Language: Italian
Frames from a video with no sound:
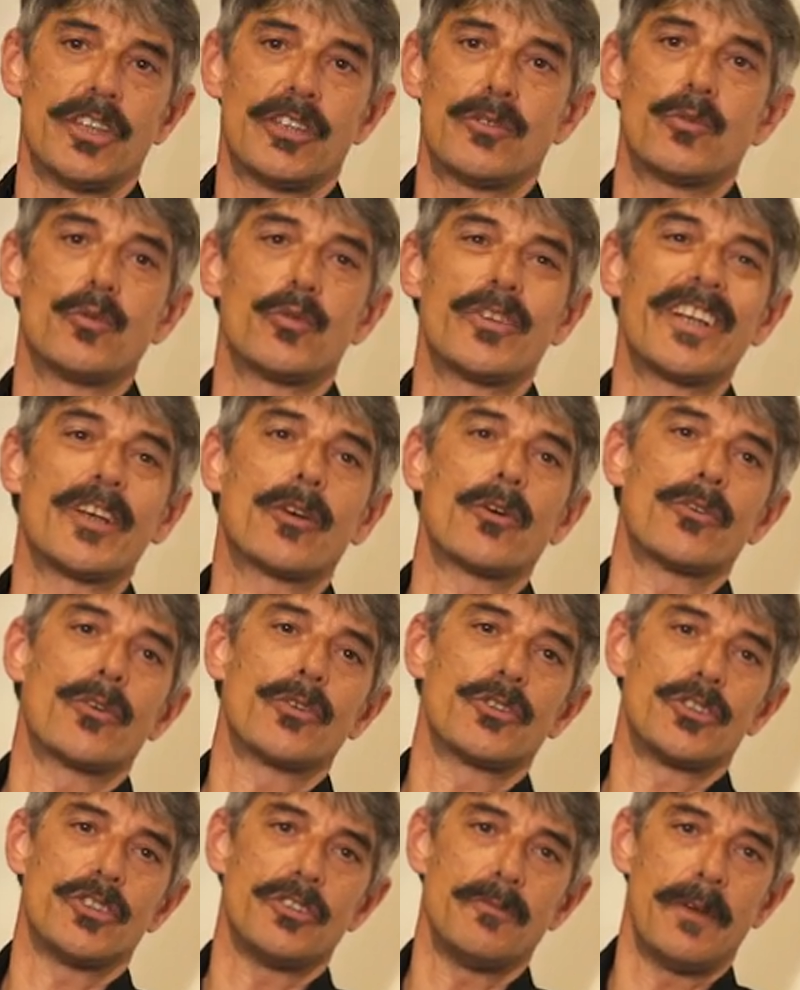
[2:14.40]
stato un
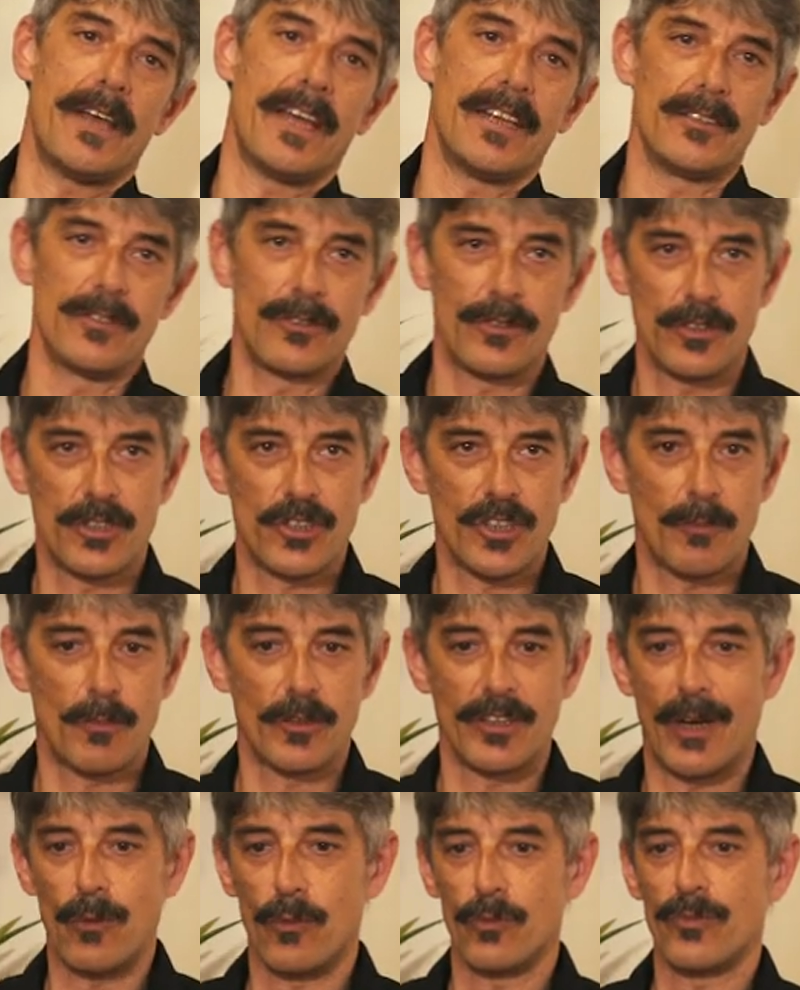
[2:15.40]
riconoscimento,
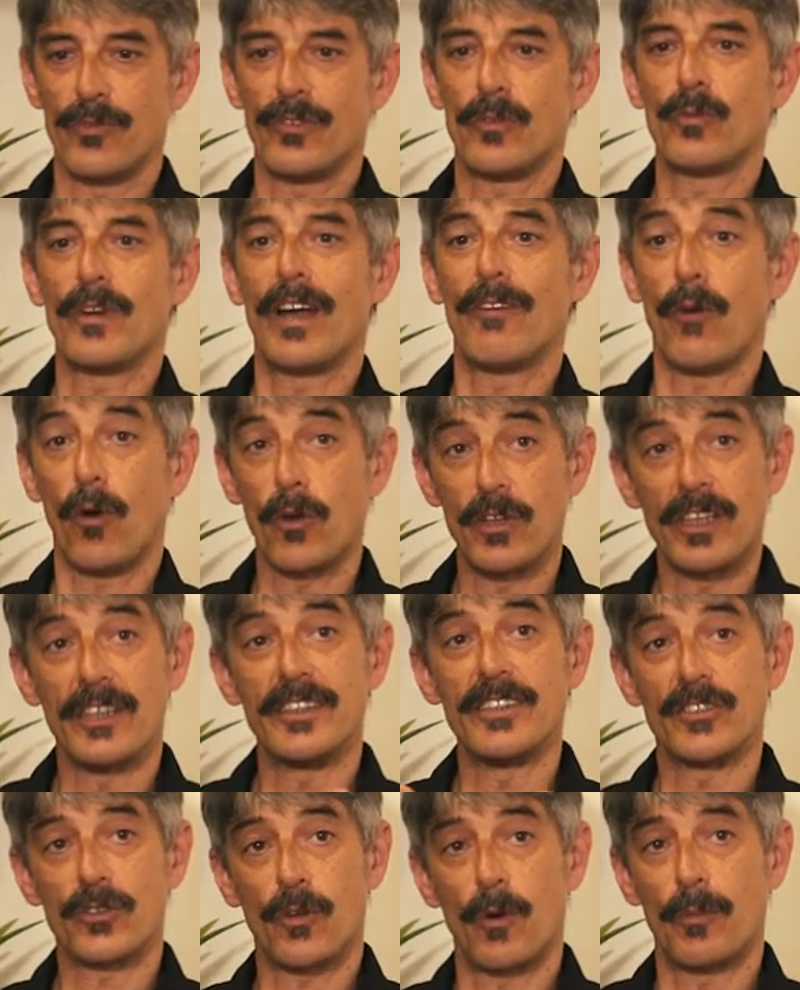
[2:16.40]
diciamo, da un, una voglia
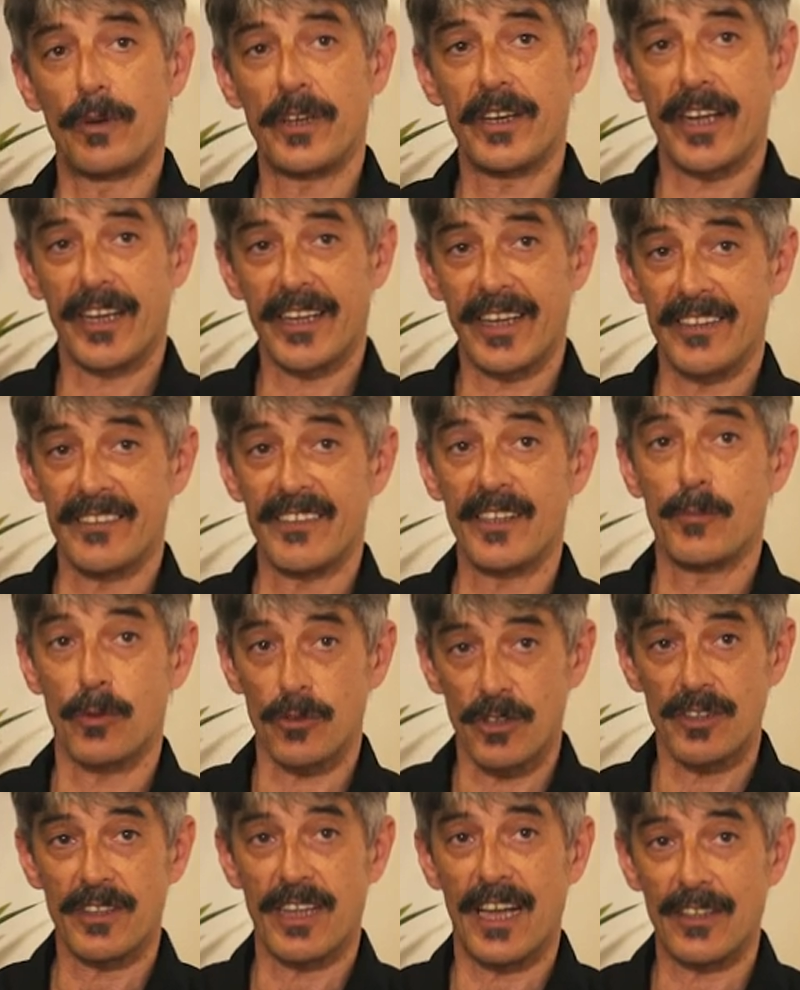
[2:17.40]
di scoprire che tipo
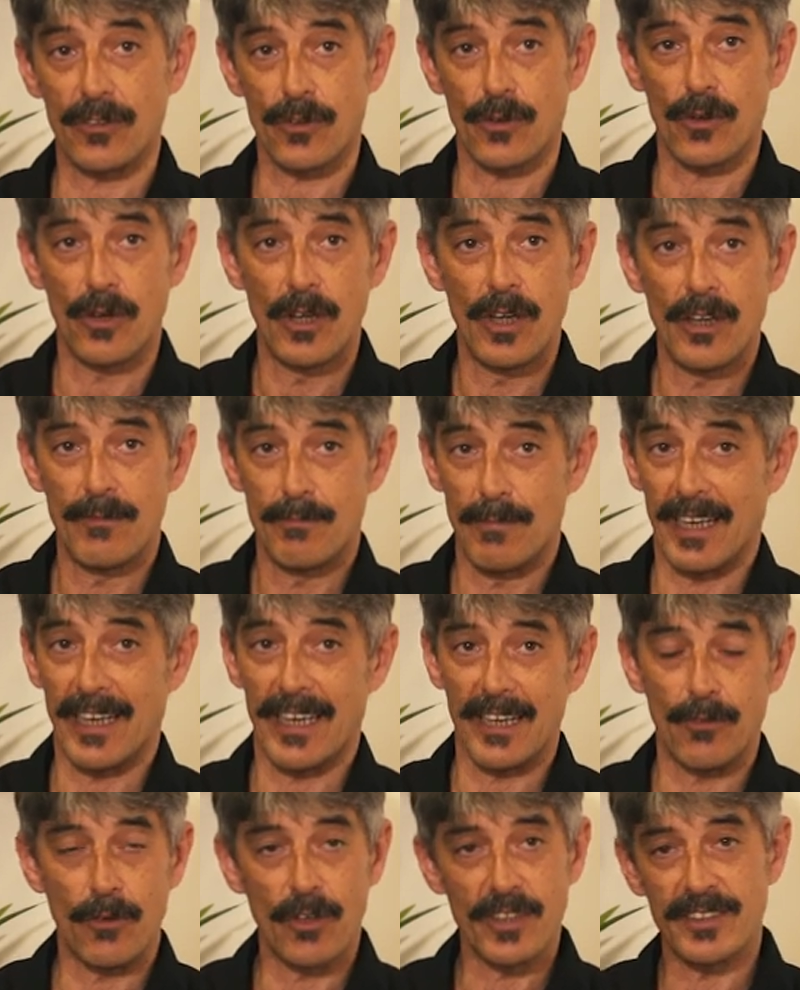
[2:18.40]
di teatro
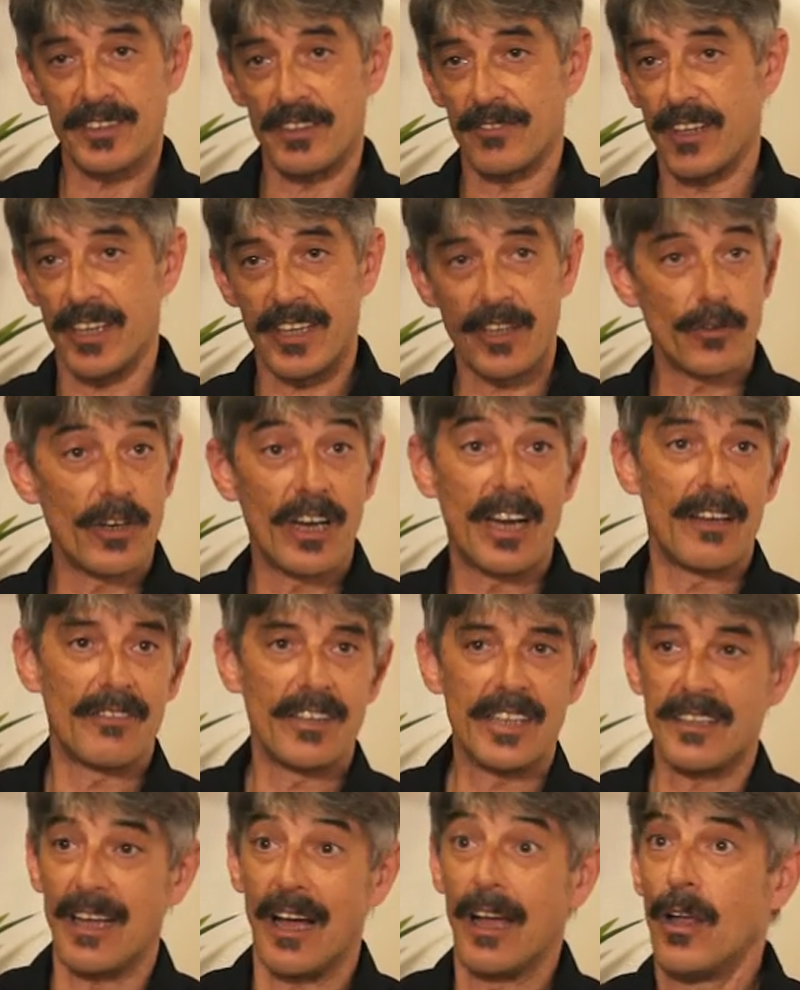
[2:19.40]
magari volessi fare io nella
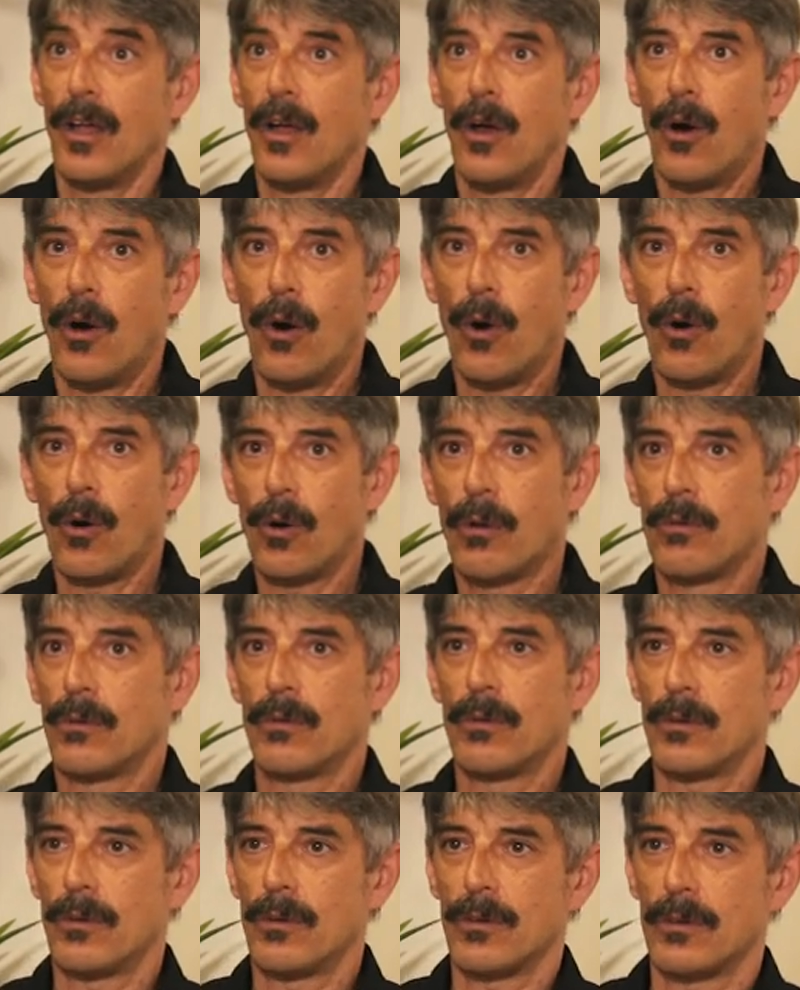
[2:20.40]
vita o,
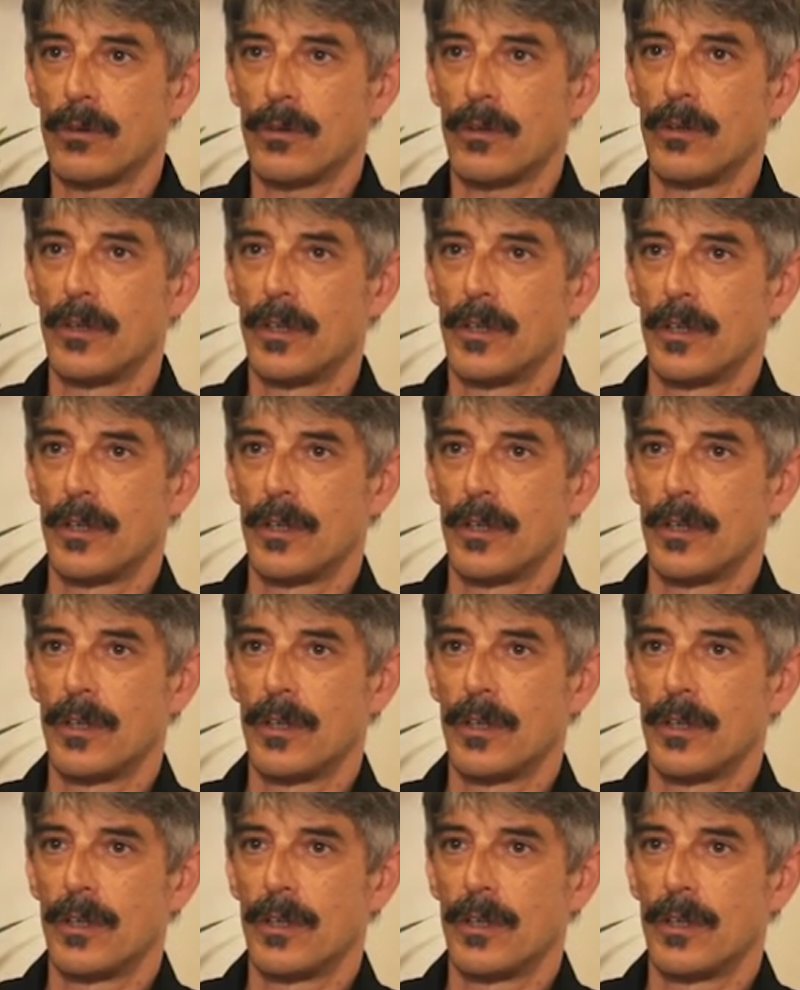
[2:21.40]
o